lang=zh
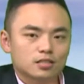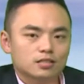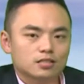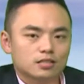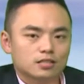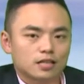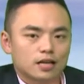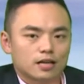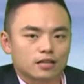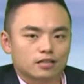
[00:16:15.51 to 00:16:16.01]

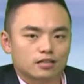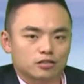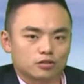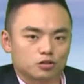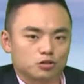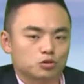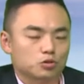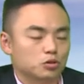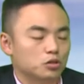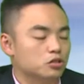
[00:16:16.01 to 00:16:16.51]
现在的
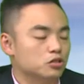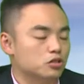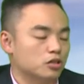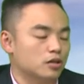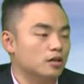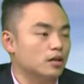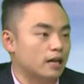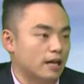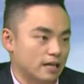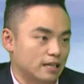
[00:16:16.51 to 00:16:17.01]
学
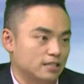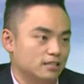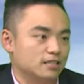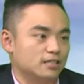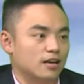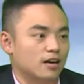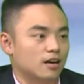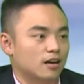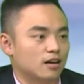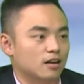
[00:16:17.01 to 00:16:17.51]
生来
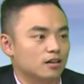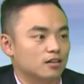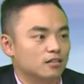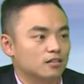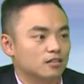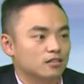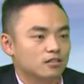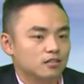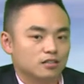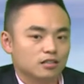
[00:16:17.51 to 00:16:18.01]
讲。
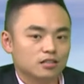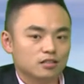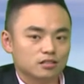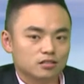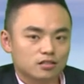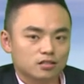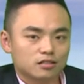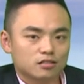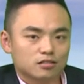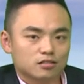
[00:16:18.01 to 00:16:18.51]

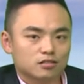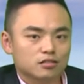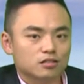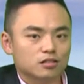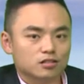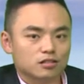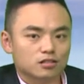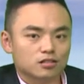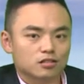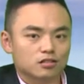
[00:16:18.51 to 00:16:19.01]
您的这
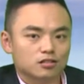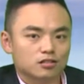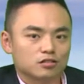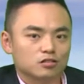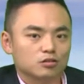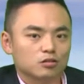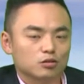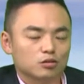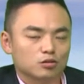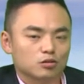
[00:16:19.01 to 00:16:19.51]

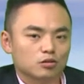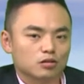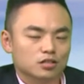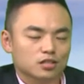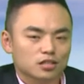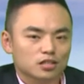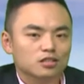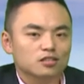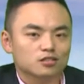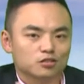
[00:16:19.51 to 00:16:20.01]
个
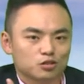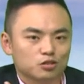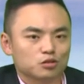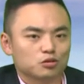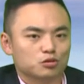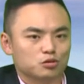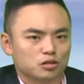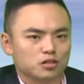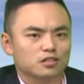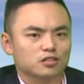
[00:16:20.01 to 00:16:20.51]
客
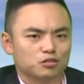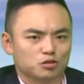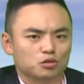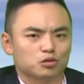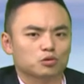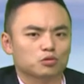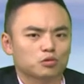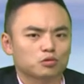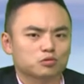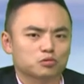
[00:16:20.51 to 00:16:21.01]
客
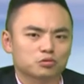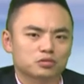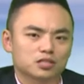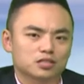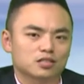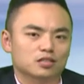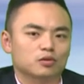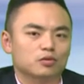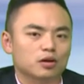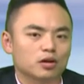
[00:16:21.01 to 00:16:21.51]
群，或者说
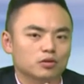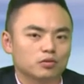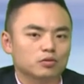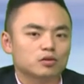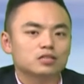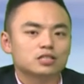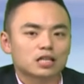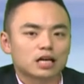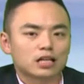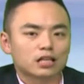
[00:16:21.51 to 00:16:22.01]
喜欢
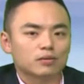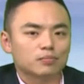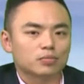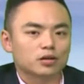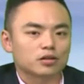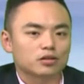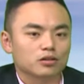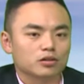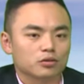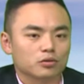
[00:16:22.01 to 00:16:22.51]
瑜伽的
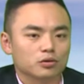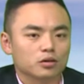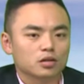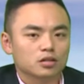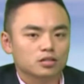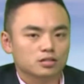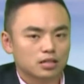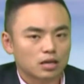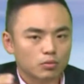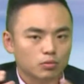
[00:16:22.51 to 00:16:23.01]
朋友，
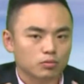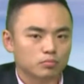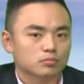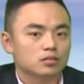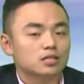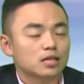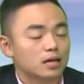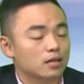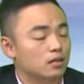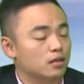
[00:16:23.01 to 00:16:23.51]
在我
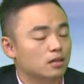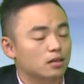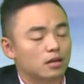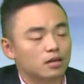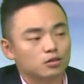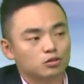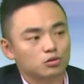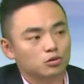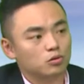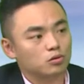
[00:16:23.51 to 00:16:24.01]
们在地
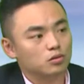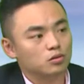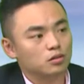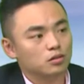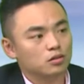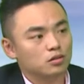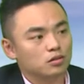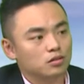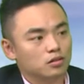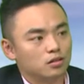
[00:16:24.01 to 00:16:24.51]
来说，
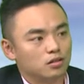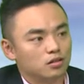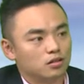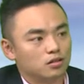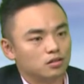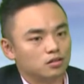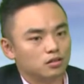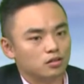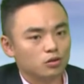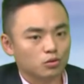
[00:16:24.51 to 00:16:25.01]

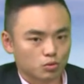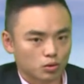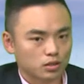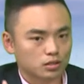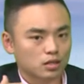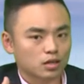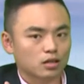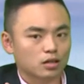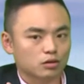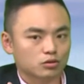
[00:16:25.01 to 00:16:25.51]
呃，你有
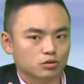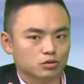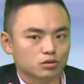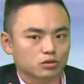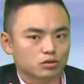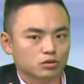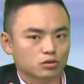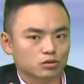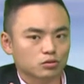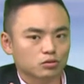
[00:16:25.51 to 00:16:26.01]
观察到
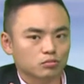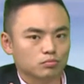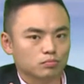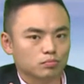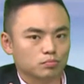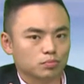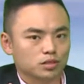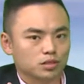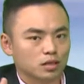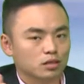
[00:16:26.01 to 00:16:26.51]
是有
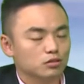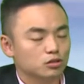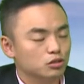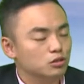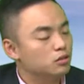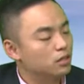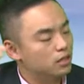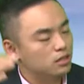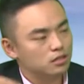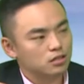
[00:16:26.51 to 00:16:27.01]
比较
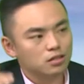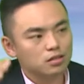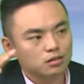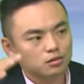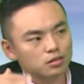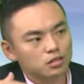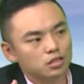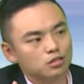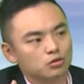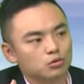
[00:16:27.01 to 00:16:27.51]
是年轻
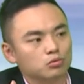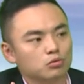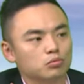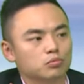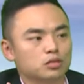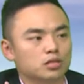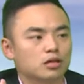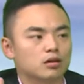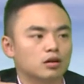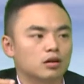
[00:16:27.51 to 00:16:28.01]
人接受度
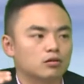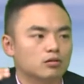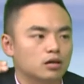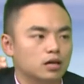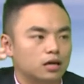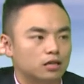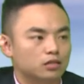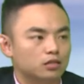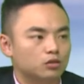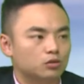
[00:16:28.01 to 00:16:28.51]
比较高
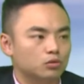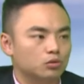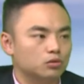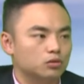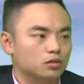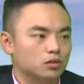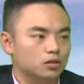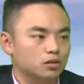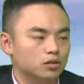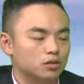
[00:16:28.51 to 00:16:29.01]
呢，还是说
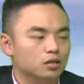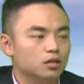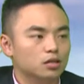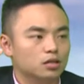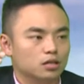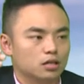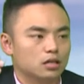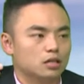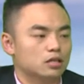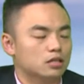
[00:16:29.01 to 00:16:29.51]
这个
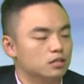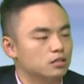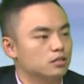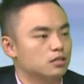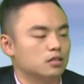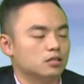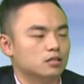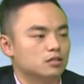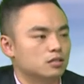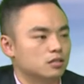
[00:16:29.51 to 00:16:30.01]
年龄
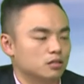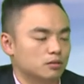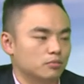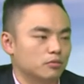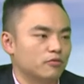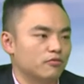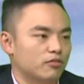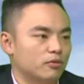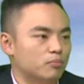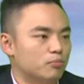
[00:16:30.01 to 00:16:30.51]
层是怎
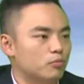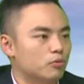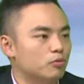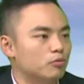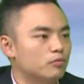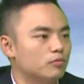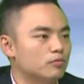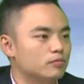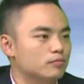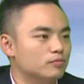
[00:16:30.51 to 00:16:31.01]
么分？其